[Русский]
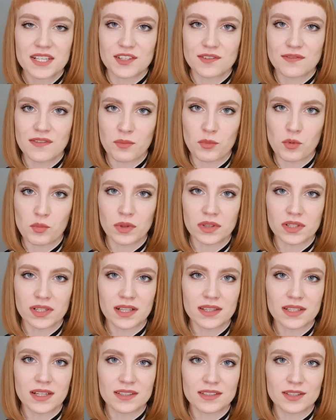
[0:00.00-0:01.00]
С вами был
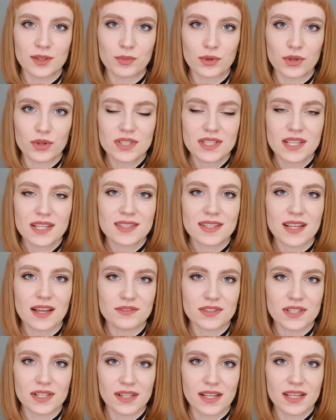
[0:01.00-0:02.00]
канал Это Просто.
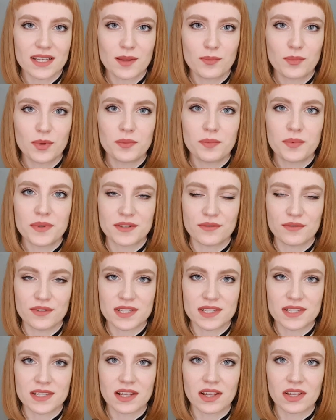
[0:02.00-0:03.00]
Ставьте лайки,
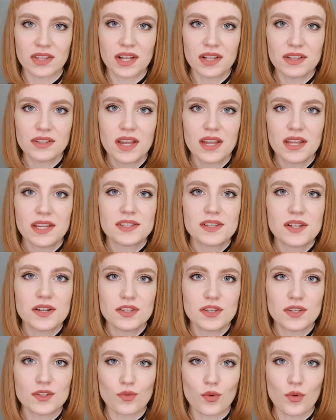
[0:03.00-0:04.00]
подписывайтесь на канал,
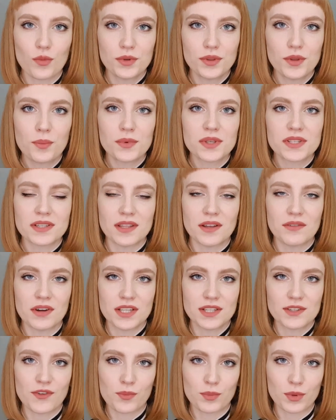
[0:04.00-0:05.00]
делитесь опытом и
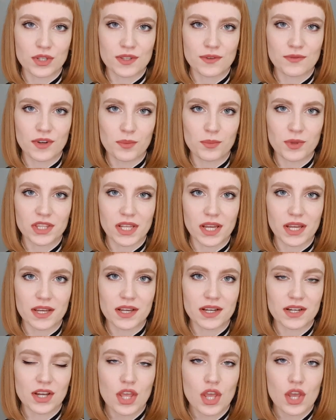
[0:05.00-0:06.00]
задавайте вопросы в
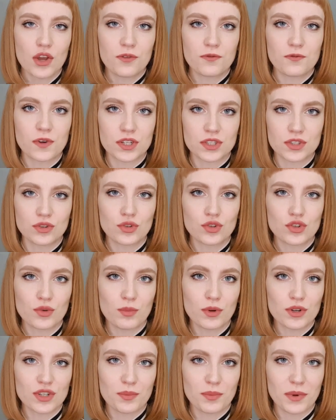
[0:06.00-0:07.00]
комментариях. Вас ждет еще
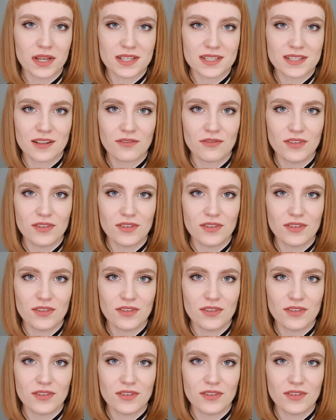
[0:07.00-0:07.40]
больше полезных